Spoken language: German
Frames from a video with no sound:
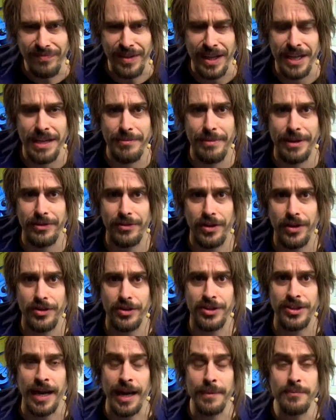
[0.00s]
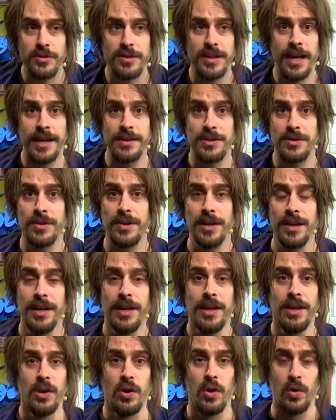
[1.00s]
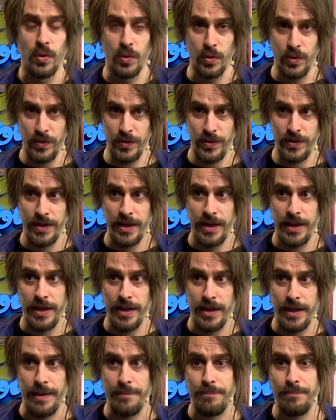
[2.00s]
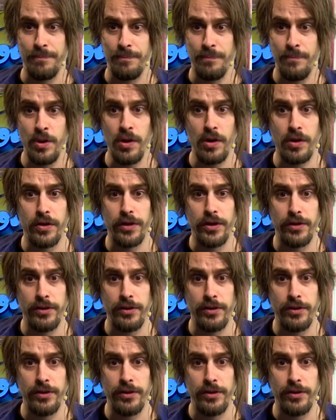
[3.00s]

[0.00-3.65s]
hier bei Neue Deutsche Abendunterhaltung und habe ja,